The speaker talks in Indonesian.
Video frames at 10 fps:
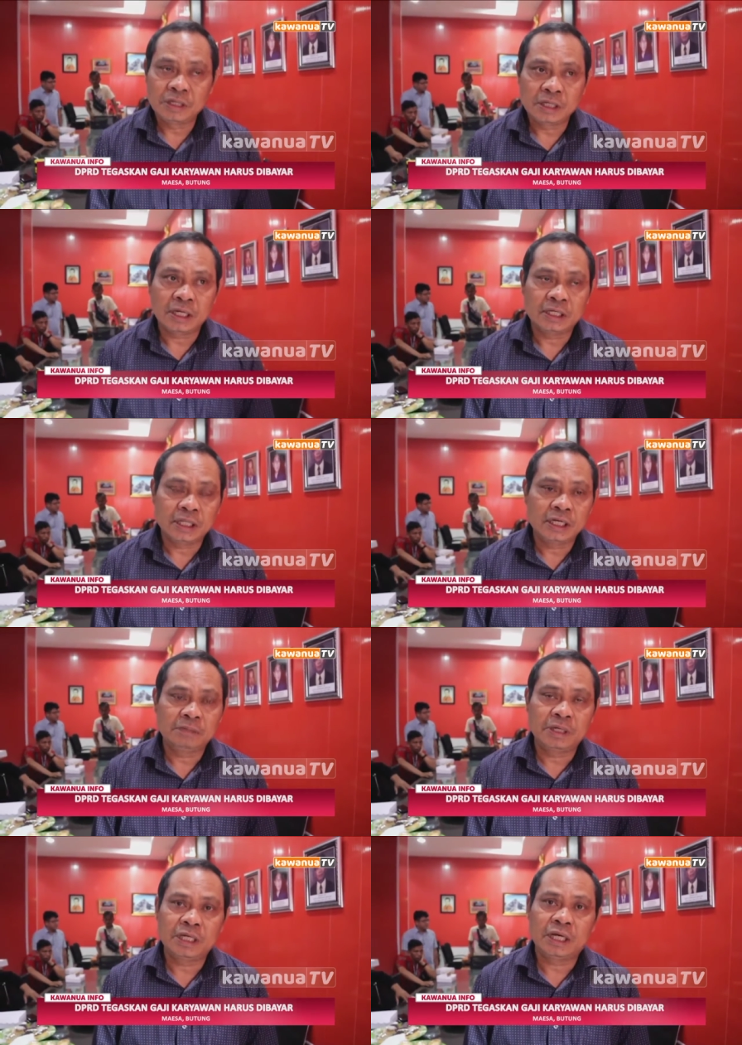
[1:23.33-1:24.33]
Nah, kita lihat
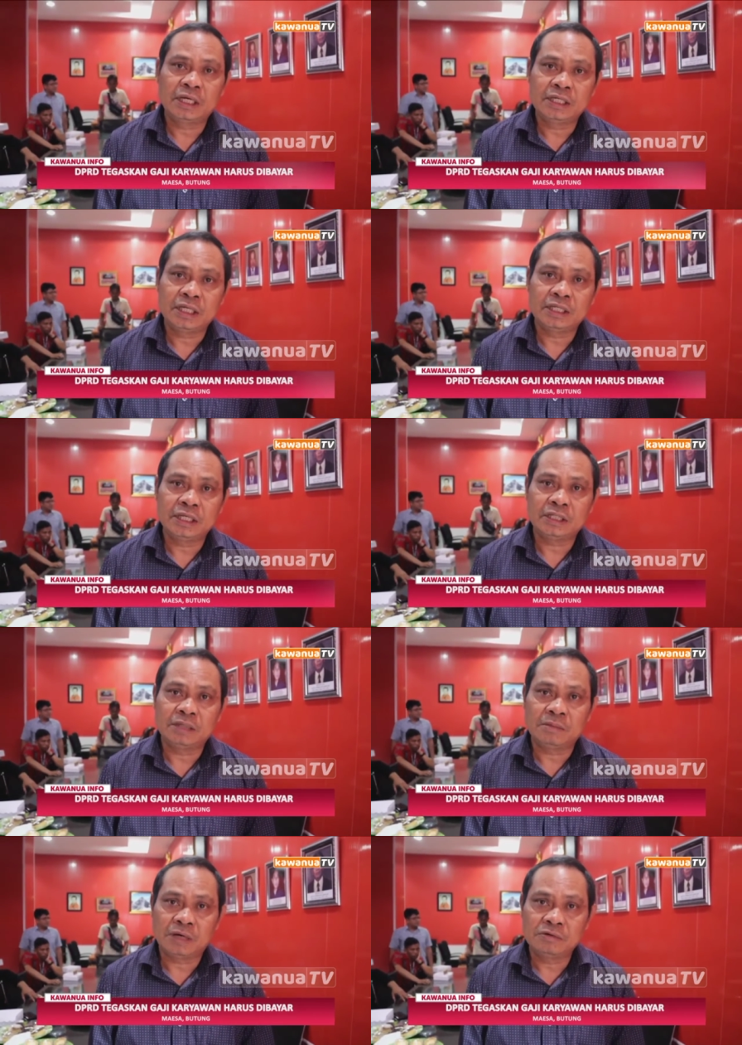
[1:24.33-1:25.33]
mereka ada kiat-kiat
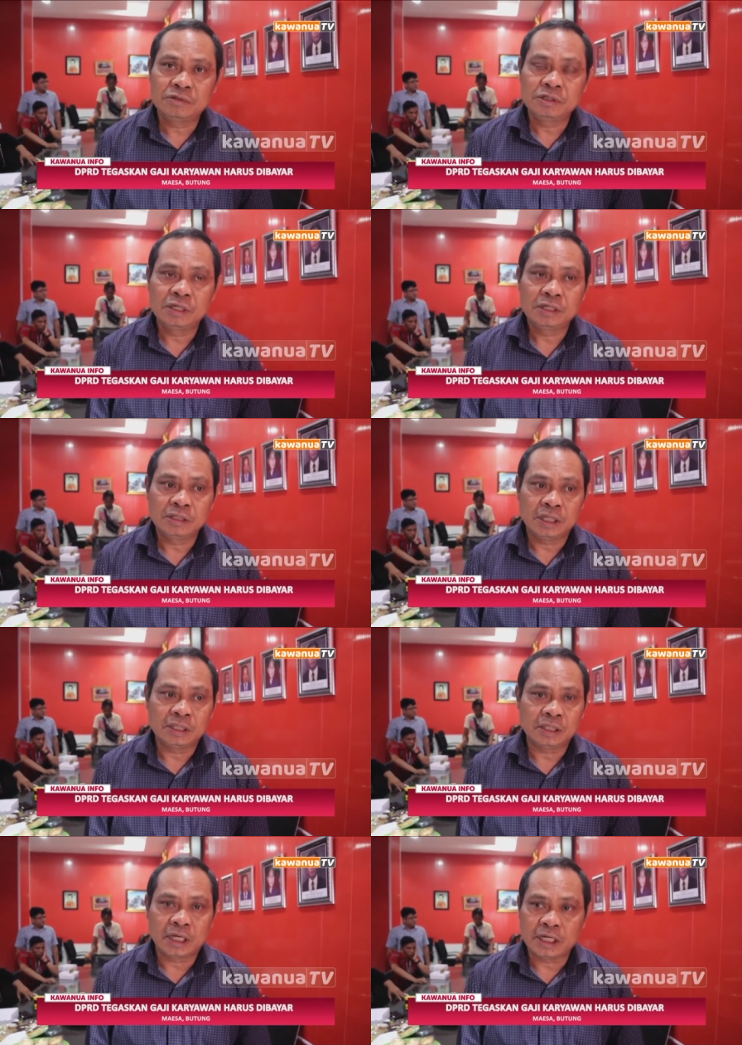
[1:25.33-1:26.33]
yang bagus
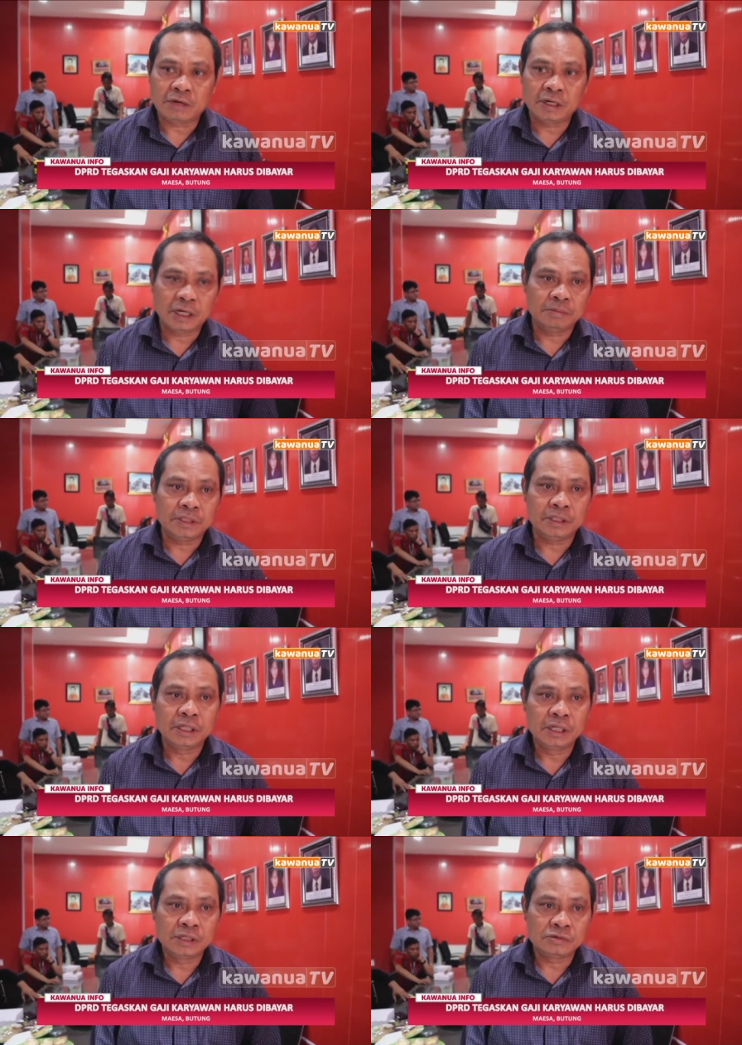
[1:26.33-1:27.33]
dan karyawan kami
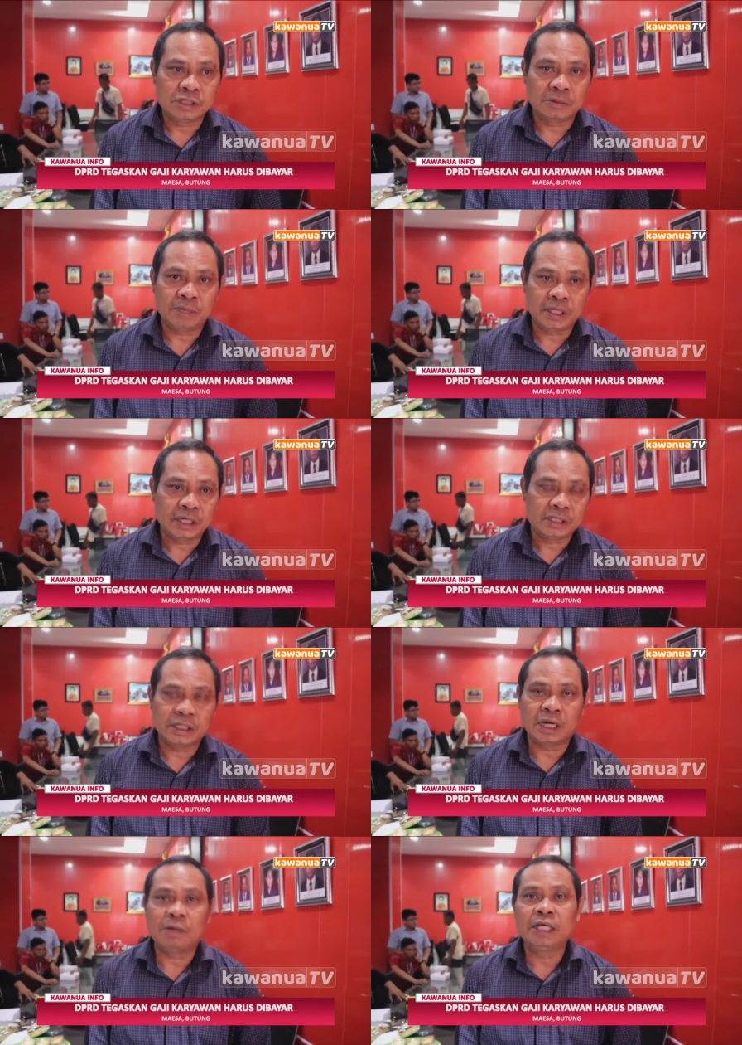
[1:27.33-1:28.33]
sudah sampaikan
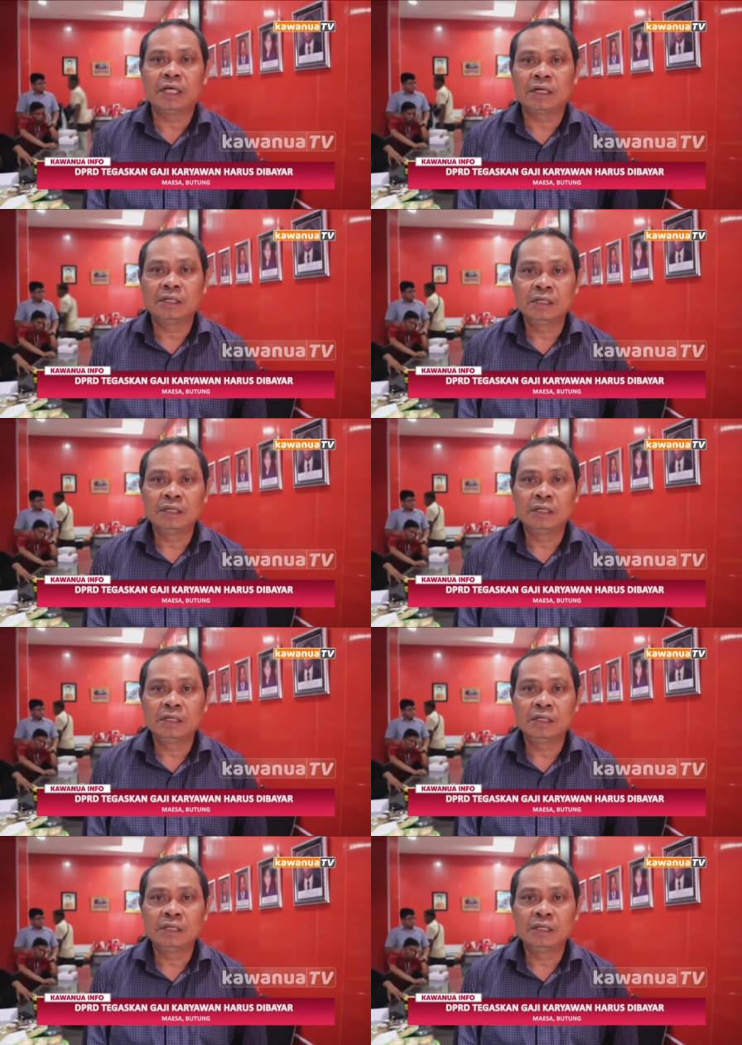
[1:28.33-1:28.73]
segera bayar